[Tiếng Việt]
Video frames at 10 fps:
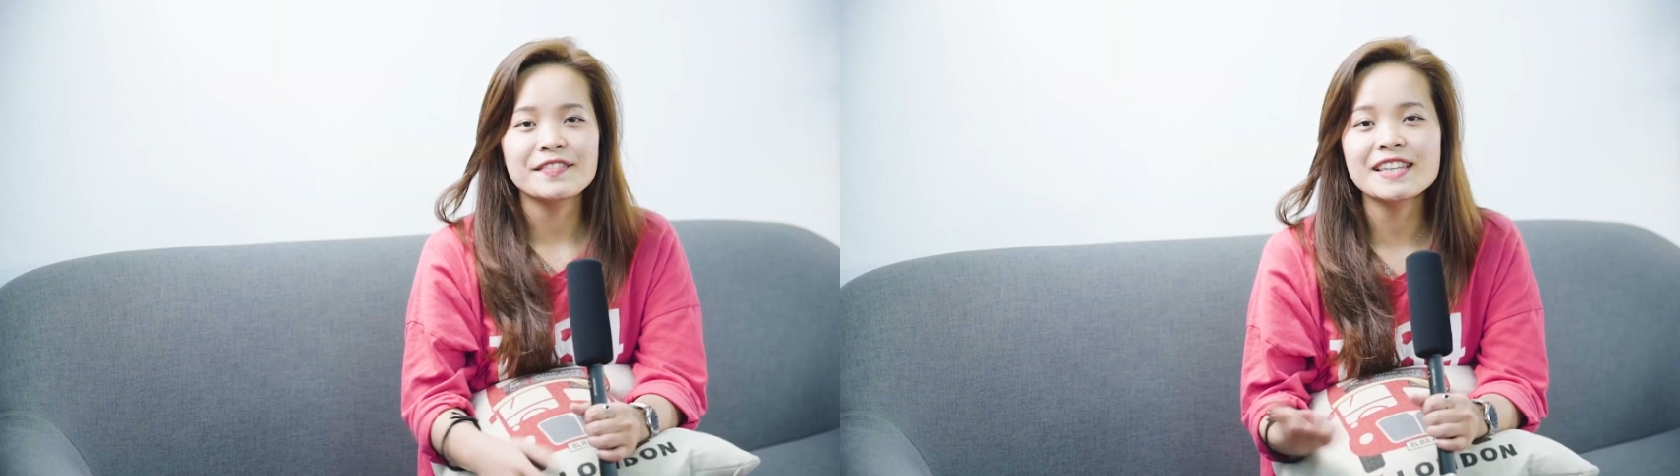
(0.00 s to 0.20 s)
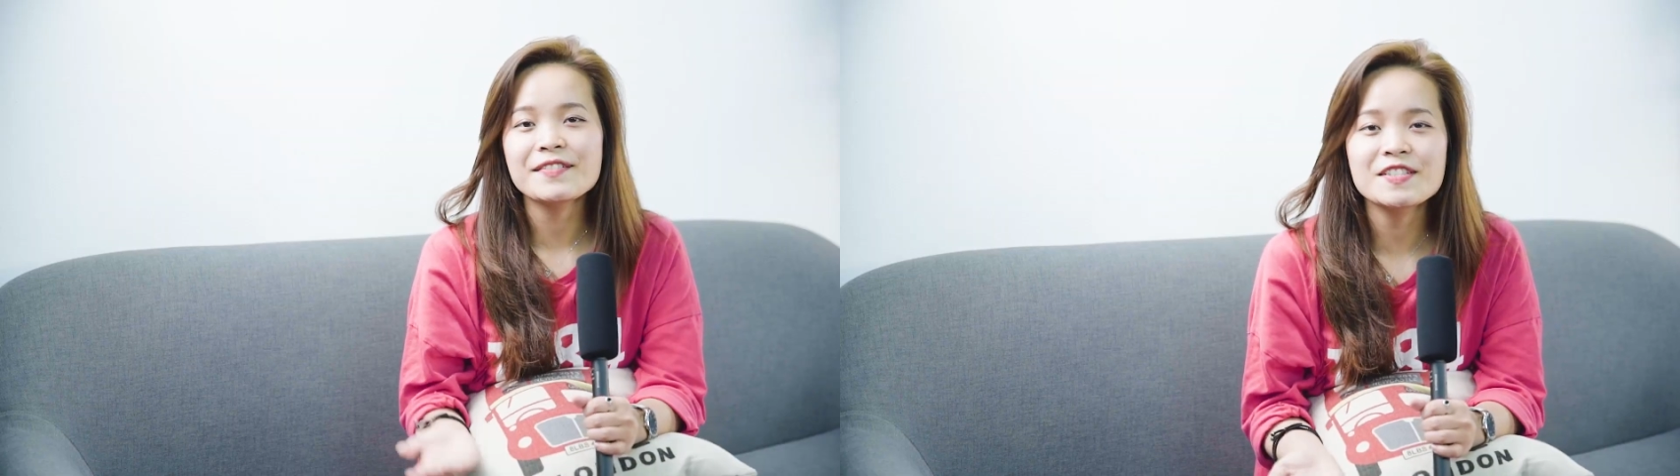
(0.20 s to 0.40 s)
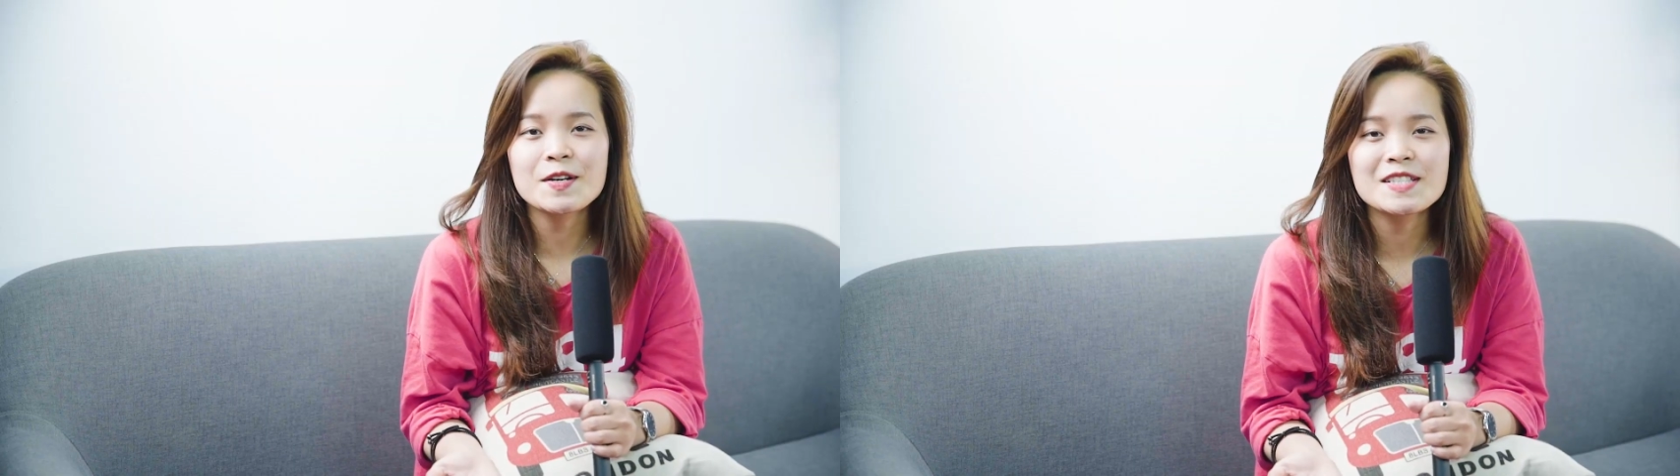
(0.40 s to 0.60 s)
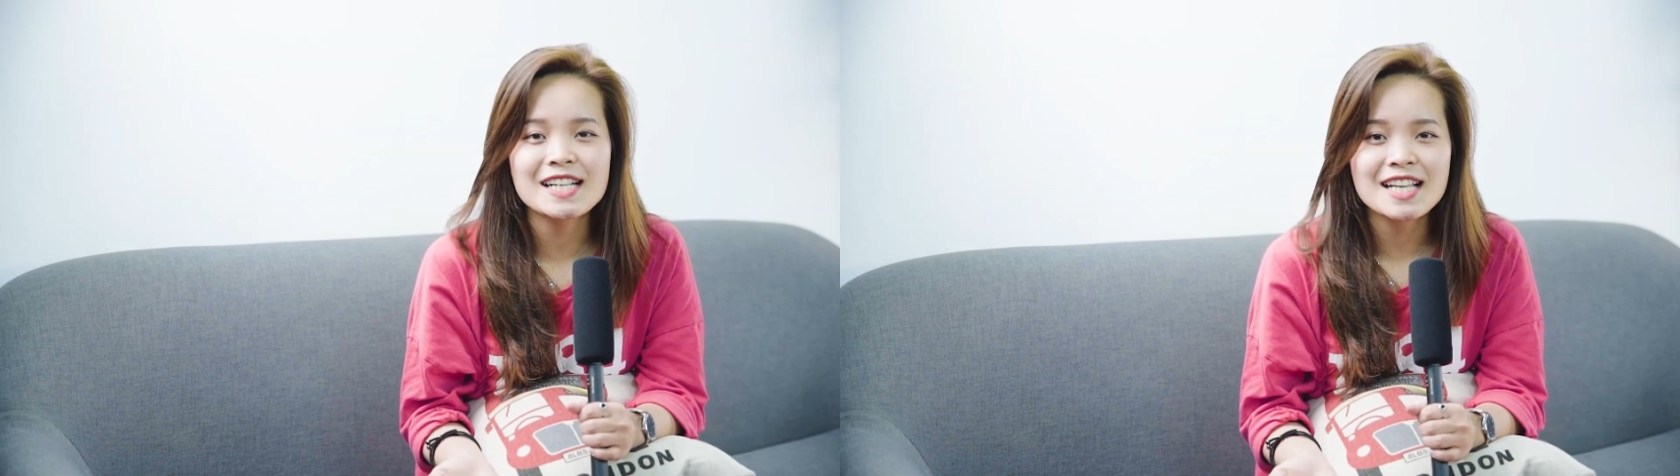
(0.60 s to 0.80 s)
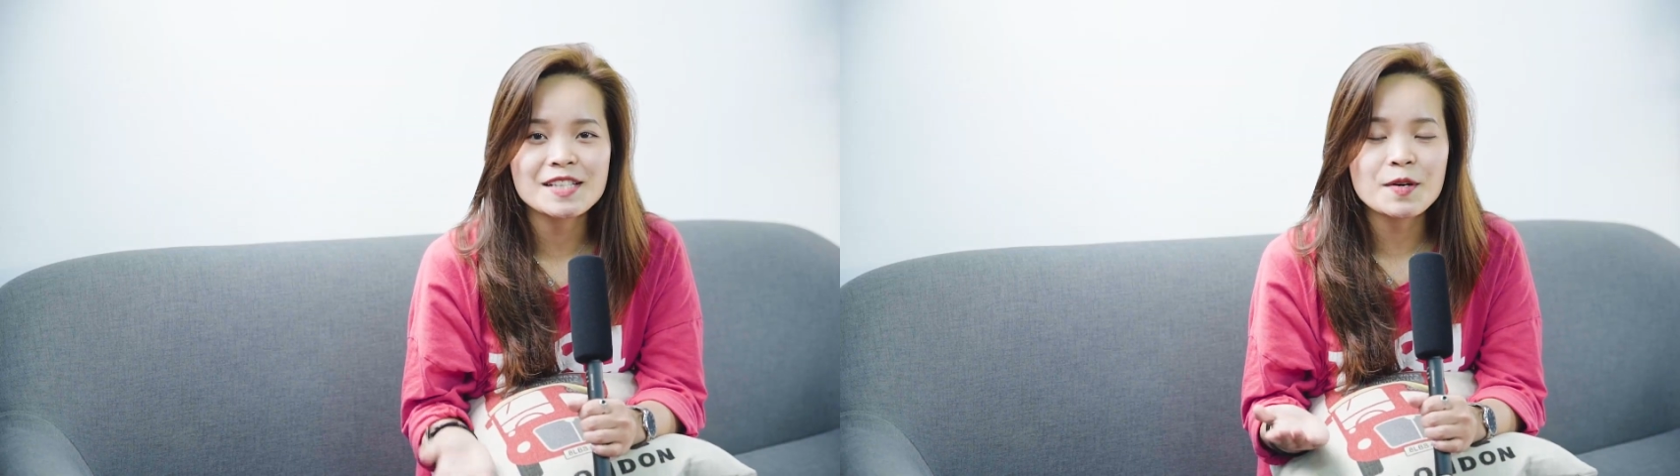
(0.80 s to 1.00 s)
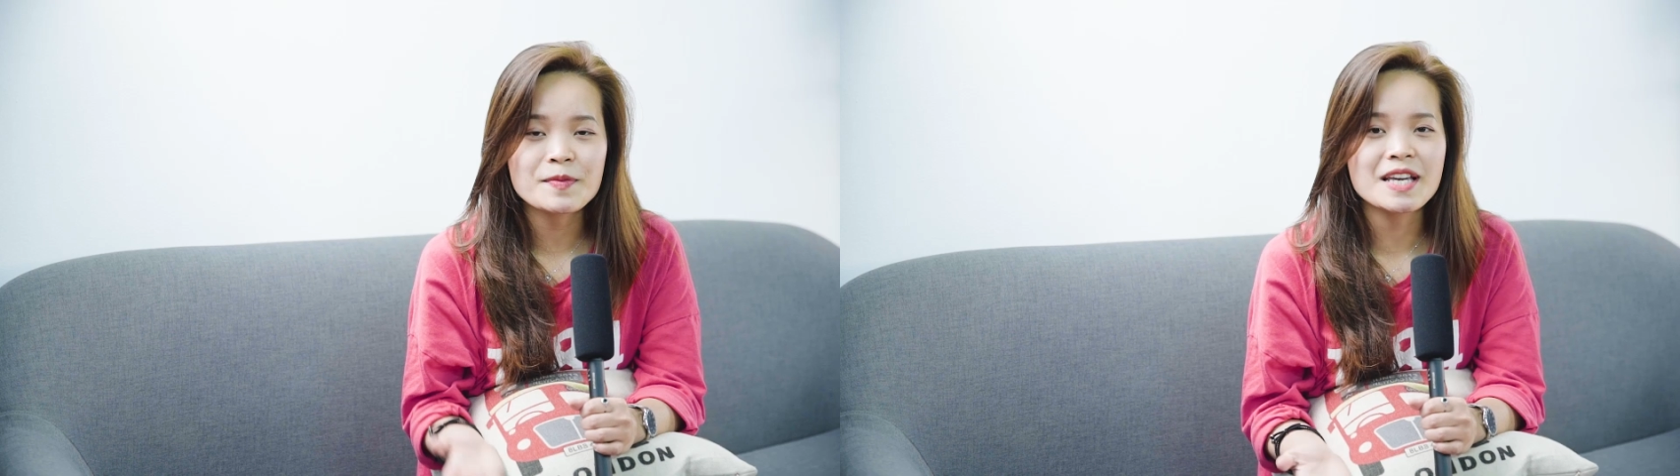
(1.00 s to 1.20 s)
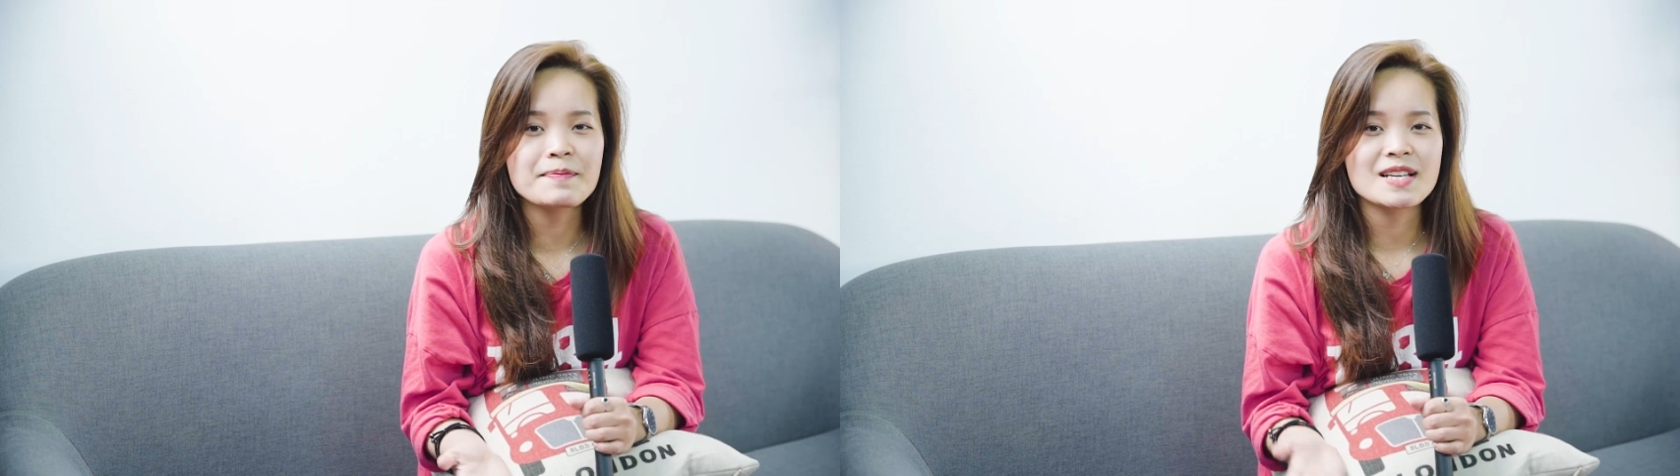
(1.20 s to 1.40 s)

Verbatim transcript: Vậy thì vừa rồi chính là những thông tin mà